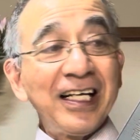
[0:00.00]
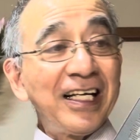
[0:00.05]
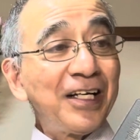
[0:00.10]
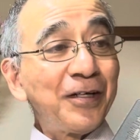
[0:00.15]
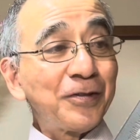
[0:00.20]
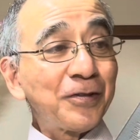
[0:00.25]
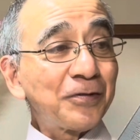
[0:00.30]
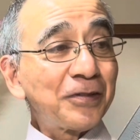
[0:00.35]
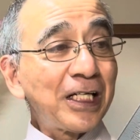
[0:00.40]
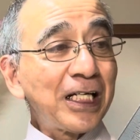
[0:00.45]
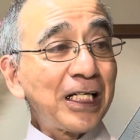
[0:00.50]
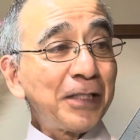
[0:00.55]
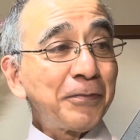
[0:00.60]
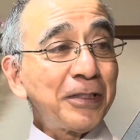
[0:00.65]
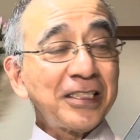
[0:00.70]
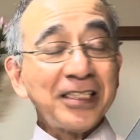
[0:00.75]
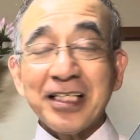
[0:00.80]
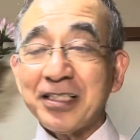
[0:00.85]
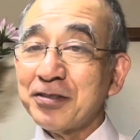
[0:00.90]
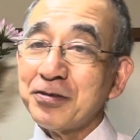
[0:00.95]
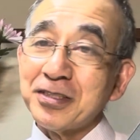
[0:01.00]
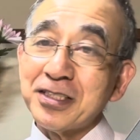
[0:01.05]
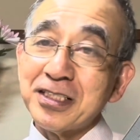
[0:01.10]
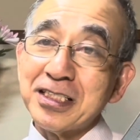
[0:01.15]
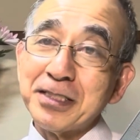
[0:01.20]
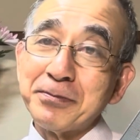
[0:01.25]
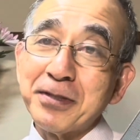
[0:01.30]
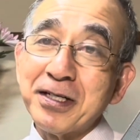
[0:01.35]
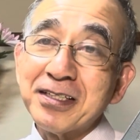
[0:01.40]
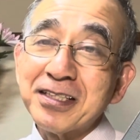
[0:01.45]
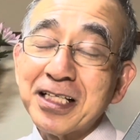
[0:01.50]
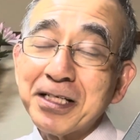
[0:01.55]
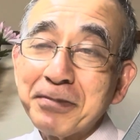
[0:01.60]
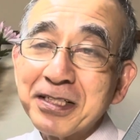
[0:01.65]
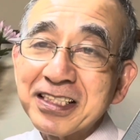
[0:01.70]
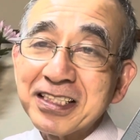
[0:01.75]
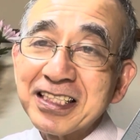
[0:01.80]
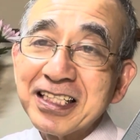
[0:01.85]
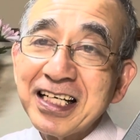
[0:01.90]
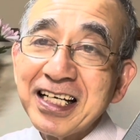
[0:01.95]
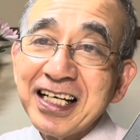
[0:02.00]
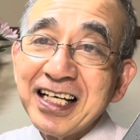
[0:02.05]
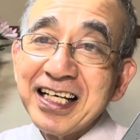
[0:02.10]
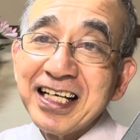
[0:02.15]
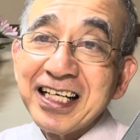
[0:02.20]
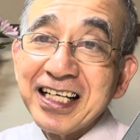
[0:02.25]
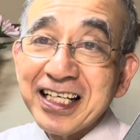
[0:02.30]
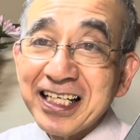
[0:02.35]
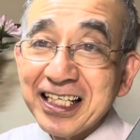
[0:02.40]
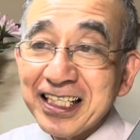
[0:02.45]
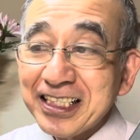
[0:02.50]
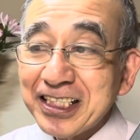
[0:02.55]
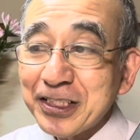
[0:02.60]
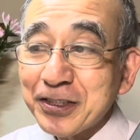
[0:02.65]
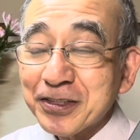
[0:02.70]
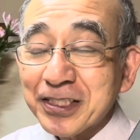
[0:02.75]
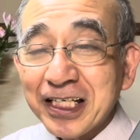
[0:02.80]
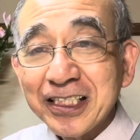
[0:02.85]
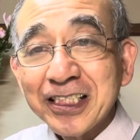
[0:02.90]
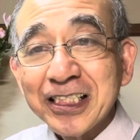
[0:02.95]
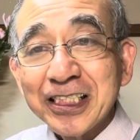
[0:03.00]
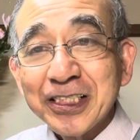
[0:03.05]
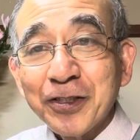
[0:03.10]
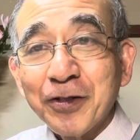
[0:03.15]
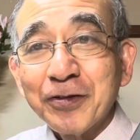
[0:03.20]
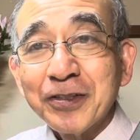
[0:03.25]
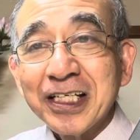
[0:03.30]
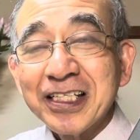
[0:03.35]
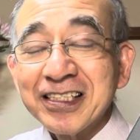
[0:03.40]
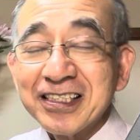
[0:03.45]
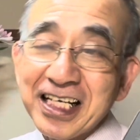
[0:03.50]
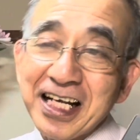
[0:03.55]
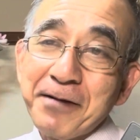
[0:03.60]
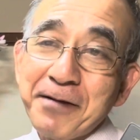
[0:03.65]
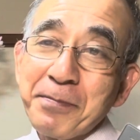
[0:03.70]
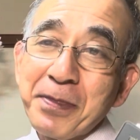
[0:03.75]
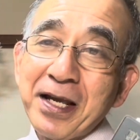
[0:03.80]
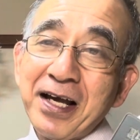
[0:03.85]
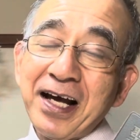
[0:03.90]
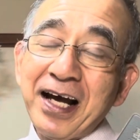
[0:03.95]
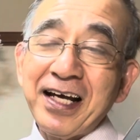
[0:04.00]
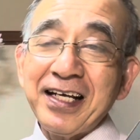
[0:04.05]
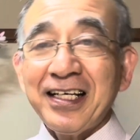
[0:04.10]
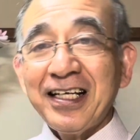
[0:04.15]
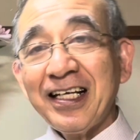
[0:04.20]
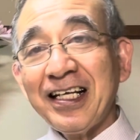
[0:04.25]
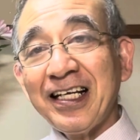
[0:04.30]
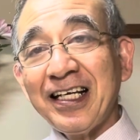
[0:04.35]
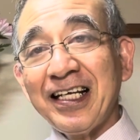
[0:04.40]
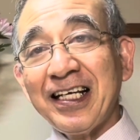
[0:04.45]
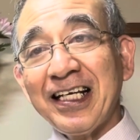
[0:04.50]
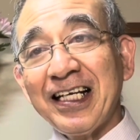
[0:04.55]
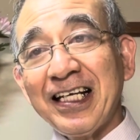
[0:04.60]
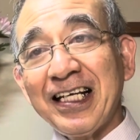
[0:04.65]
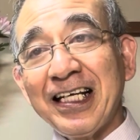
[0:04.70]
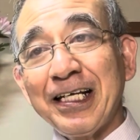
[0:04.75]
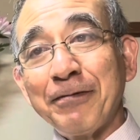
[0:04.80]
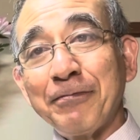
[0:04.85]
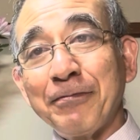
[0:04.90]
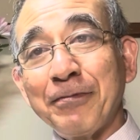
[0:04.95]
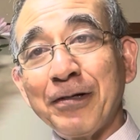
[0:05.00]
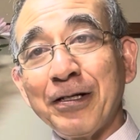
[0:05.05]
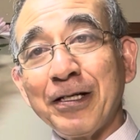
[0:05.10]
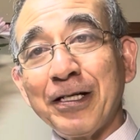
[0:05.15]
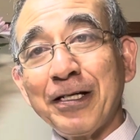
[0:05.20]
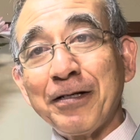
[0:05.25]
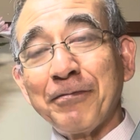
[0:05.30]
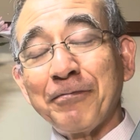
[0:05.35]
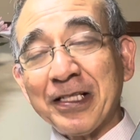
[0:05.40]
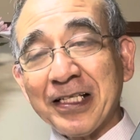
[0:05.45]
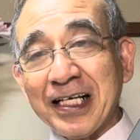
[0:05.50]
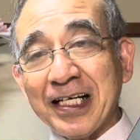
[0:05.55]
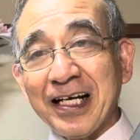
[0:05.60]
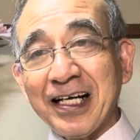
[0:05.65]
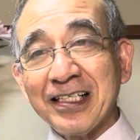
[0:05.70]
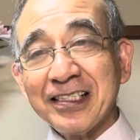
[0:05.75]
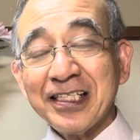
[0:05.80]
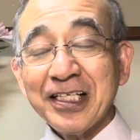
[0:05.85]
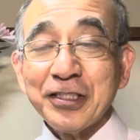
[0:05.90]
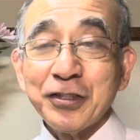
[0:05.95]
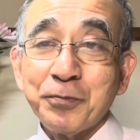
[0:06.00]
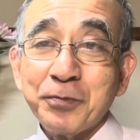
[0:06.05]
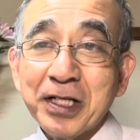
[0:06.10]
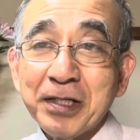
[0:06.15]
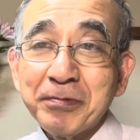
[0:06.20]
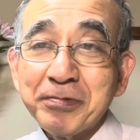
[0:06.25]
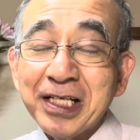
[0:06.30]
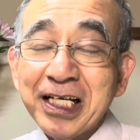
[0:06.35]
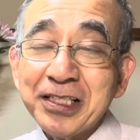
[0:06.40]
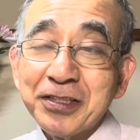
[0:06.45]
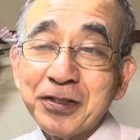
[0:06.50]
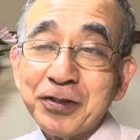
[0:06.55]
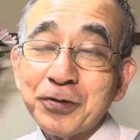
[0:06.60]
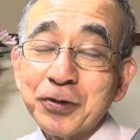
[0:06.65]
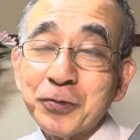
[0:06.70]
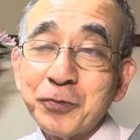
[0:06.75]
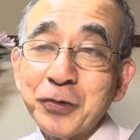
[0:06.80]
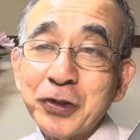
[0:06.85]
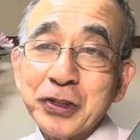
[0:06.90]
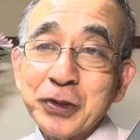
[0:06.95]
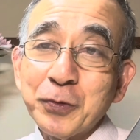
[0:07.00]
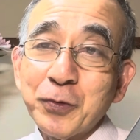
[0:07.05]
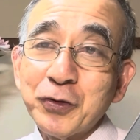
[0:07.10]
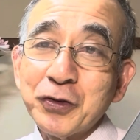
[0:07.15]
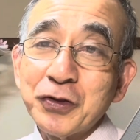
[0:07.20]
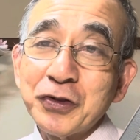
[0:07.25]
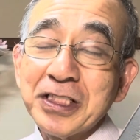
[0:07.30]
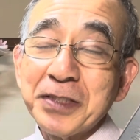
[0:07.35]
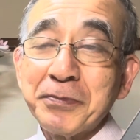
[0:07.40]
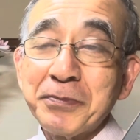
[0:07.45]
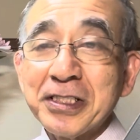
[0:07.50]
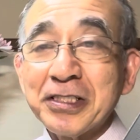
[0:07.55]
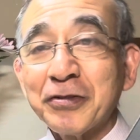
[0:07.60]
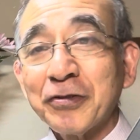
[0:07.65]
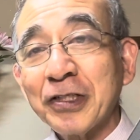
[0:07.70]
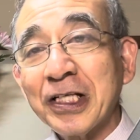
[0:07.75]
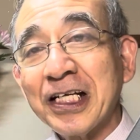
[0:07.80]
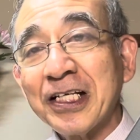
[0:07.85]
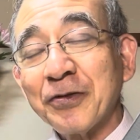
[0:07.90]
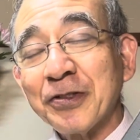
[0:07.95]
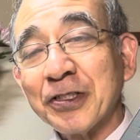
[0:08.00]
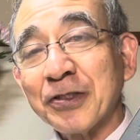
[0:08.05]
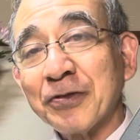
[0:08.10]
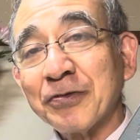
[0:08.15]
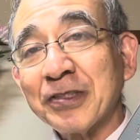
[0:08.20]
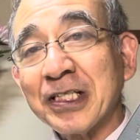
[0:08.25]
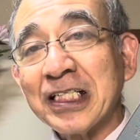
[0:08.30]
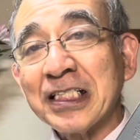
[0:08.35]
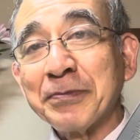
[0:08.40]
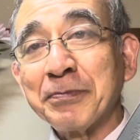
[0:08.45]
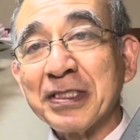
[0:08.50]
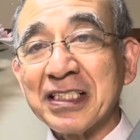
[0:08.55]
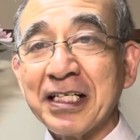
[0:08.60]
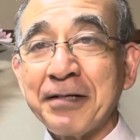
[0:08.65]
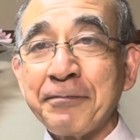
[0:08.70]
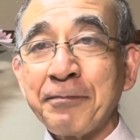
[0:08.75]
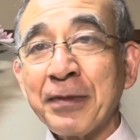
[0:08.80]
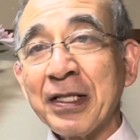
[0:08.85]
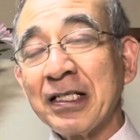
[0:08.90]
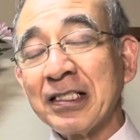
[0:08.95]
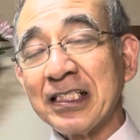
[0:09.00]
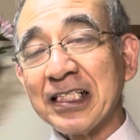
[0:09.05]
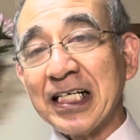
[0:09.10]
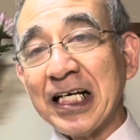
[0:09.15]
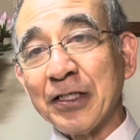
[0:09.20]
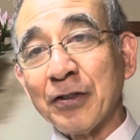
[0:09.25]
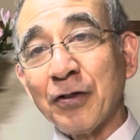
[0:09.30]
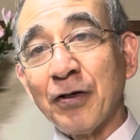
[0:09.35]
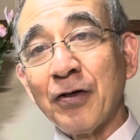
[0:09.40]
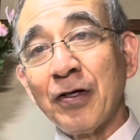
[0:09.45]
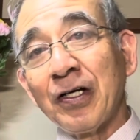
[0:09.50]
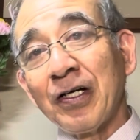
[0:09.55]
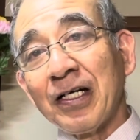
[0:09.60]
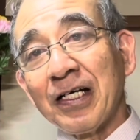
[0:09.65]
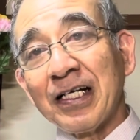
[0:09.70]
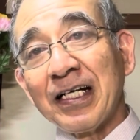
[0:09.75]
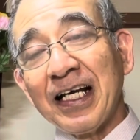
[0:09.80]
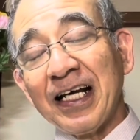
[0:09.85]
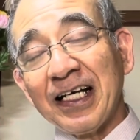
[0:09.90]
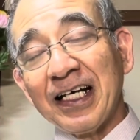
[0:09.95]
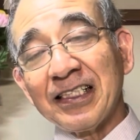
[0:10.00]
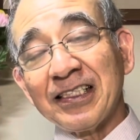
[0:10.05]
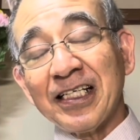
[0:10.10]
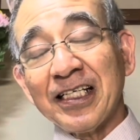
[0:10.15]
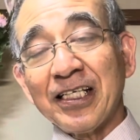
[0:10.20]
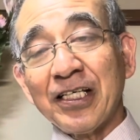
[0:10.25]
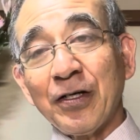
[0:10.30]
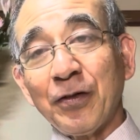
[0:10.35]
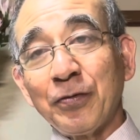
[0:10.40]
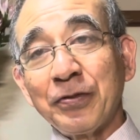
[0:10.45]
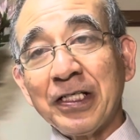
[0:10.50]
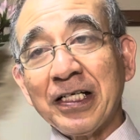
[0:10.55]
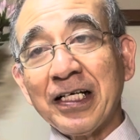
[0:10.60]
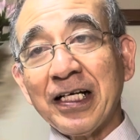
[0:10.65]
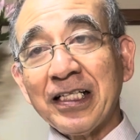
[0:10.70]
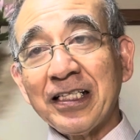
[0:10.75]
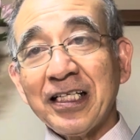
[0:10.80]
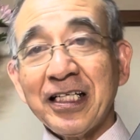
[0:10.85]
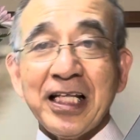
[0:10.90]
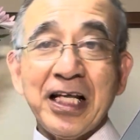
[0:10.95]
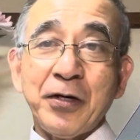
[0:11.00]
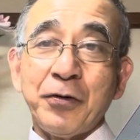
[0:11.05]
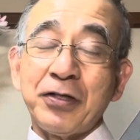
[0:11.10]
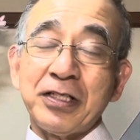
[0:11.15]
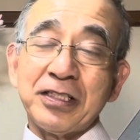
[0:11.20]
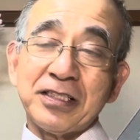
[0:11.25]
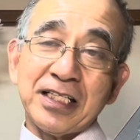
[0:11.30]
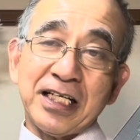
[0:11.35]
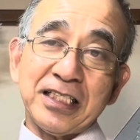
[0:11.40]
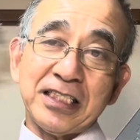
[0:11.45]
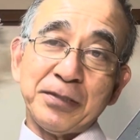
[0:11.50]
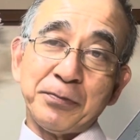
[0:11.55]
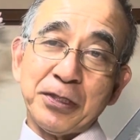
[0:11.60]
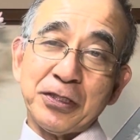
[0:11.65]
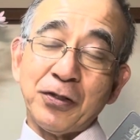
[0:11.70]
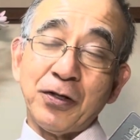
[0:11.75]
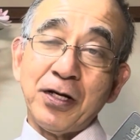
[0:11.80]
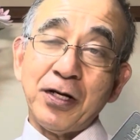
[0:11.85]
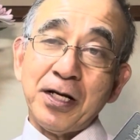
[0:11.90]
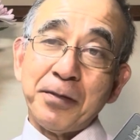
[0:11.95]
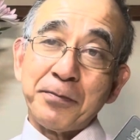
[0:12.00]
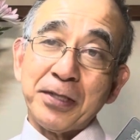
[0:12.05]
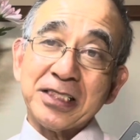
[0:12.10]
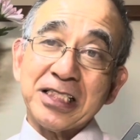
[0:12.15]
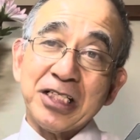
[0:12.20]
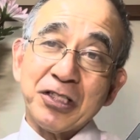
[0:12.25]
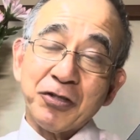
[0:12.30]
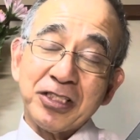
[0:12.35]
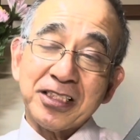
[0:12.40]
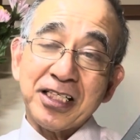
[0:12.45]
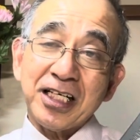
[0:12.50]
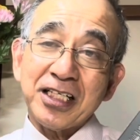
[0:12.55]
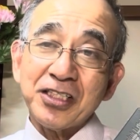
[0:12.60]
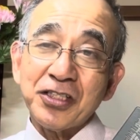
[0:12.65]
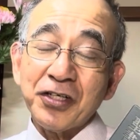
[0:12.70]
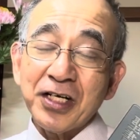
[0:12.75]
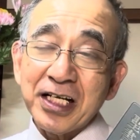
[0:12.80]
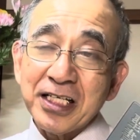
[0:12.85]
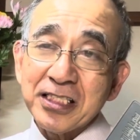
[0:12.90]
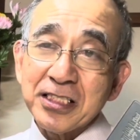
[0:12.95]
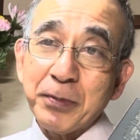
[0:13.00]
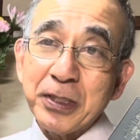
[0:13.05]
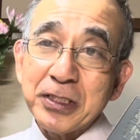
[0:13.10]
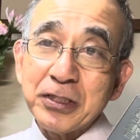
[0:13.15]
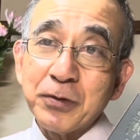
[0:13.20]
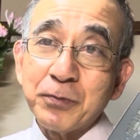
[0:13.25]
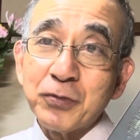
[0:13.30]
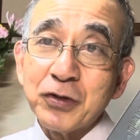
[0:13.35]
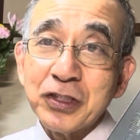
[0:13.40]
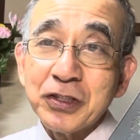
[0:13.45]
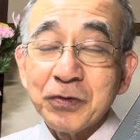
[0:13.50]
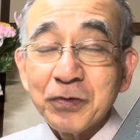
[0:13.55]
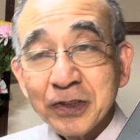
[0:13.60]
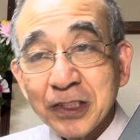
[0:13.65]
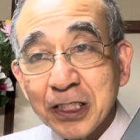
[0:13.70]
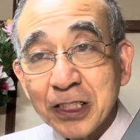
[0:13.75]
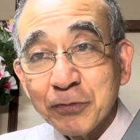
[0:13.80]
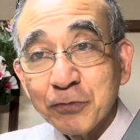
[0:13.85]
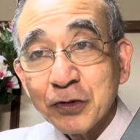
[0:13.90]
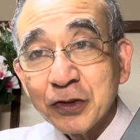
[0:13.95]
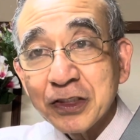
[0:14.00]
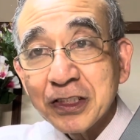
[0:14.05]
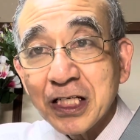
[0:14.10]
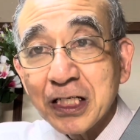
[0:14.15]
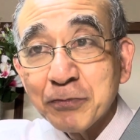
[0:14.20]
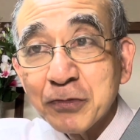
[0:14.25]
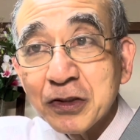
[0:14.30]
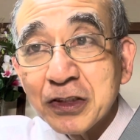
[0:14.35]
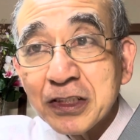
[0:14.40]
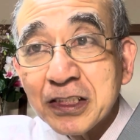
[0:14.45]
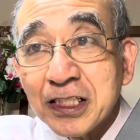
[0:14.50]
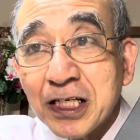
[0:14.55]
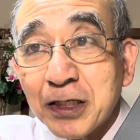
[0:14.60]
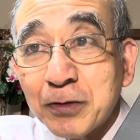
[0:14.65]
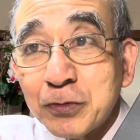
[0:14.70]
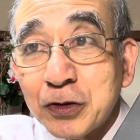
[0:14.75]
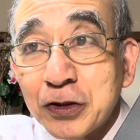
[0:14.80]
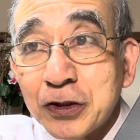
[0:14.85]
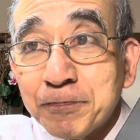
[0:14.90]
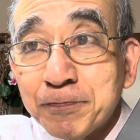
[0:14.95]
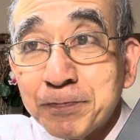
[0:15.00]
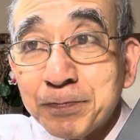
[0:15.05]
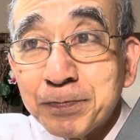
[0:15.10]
遅くなりました。11時回ってます。えー、23日のですね、はい、えー、また聖書をもらいたいというお友達も募集してますので、よろしくお願いします。次回の礼拝説教を振り返ってでお礼いたしましょう。マサートでした。主が月パッションプレジュー、シャロムもム、シらもム、シャラ